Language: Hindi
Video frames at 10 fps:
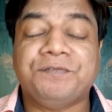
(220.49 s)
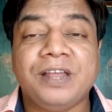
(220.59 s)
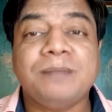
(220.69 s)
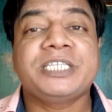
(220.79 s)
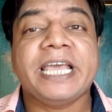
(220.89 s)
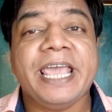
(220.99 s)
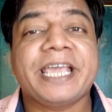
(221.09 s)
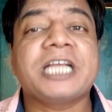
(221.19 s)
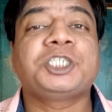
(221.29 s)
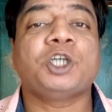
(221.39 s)
फिल्म से
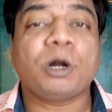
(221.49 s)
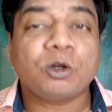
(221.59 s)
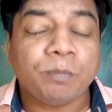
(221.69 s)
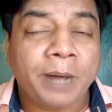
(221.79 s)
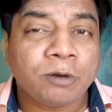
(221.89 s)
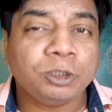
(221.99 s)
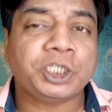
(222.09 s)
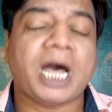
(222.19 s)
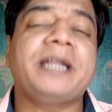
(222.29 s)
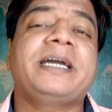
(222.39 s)
एक एक शॉट को मानो
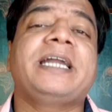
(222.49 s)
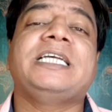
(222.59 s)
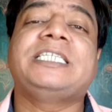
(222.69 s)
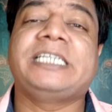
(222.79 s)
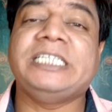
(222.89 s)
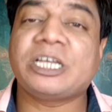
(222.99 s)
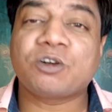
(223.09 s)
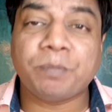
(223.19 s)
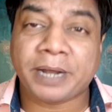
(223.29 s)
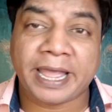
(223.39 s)
छान कर इस टीजर
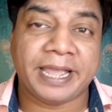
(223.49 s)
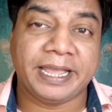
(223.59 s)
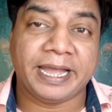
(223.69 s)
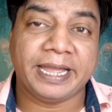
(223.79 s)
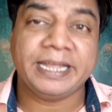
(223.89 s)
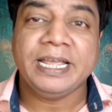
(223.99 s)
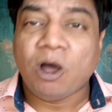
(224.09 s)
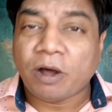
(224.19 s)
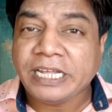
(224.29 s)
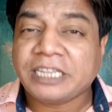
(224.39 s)
को बनाया गया है
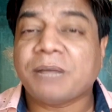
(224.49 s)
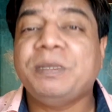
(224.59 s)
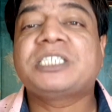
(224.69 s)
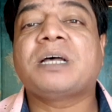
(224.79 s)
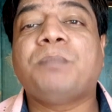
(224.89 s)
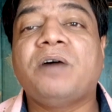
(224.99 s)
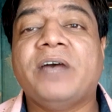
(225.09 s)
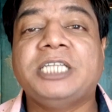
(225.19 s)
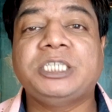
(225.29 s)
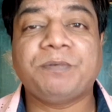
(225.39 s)
और यह तभी संभव
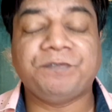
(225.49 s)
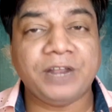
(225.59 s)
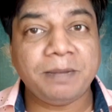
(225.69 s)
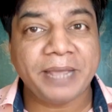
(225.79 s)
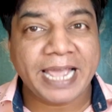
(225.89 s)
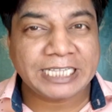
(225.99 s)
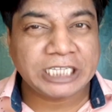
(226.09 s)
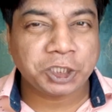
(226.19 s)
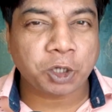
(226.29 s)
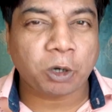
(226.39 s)
है जब फिल्म में
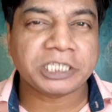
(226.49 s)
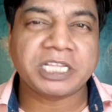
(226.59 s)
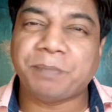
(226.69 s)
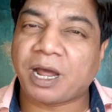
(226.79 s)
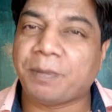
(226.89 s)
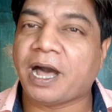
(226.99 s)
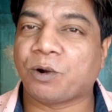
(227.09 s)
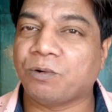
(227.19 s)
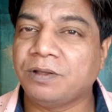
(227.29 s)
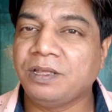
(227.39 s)
ऐसे शॉट्स की भरमार
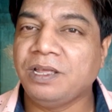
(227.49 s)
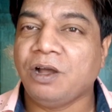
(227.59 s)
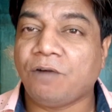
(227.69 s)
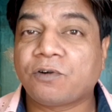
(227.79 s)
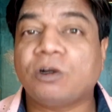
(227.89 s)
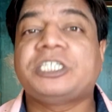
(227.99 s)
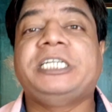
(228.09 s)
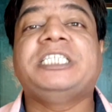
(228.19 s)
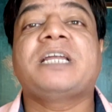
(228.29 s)
हो ऑफकोर्स टीजर